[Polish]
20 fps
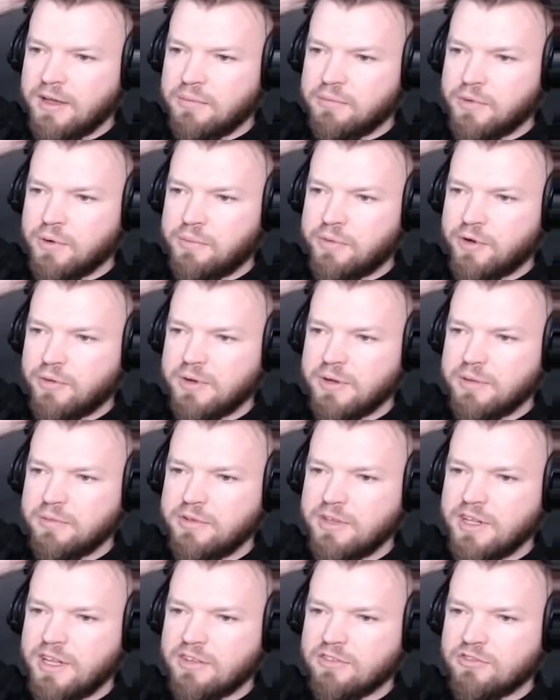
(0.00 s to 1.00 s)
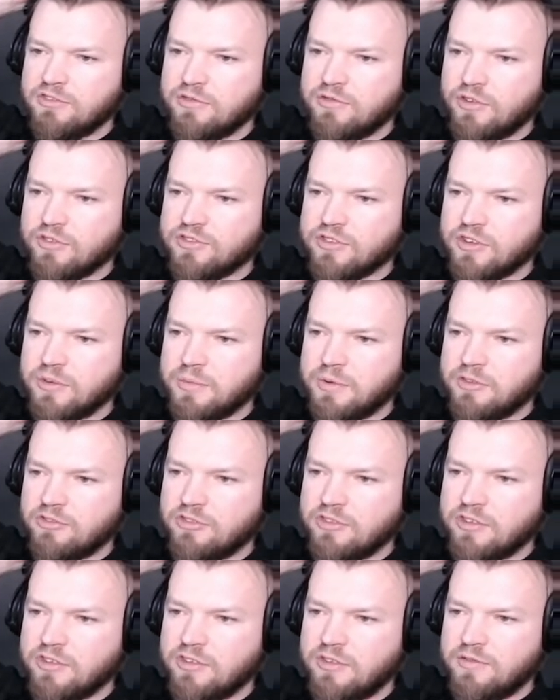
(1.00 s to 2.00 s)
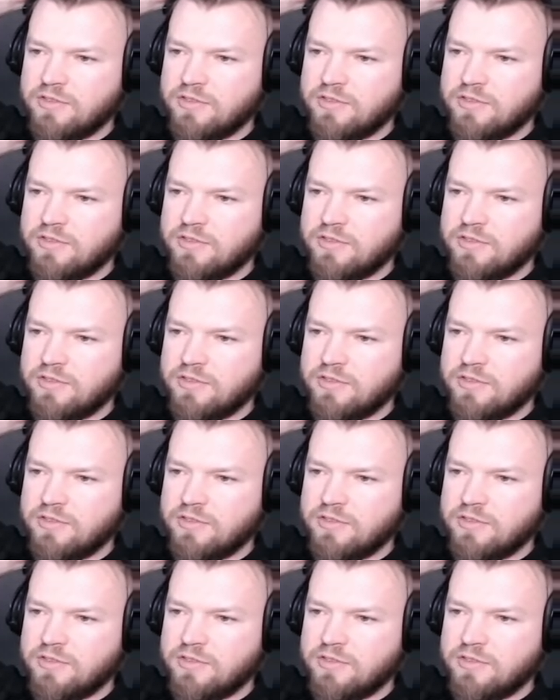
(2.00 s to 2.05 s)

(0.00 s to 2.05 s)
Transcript: bo problem nie leży w osobie czy